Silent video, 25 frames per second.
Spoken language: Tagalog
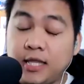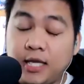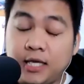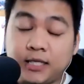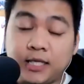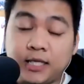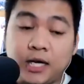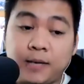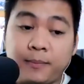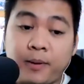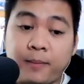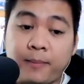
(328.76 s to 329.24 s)
hindi
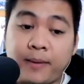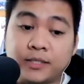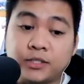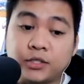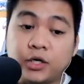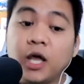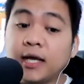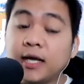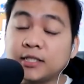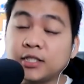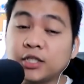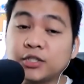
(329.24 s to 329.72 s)
kita
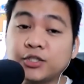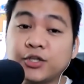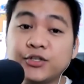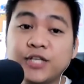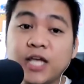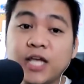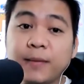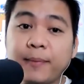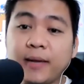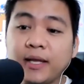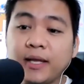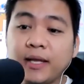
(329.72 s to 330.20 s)
napapasok. Kasosyong ah,
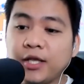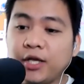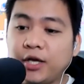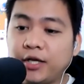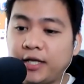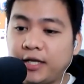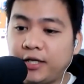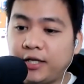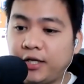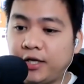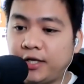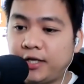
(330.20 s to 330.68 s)
Jeff, okay. ano yun,
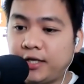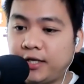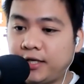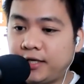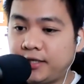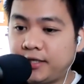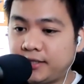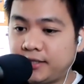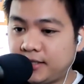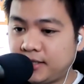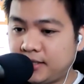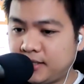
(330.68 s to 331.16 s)
ano yun, ano yun?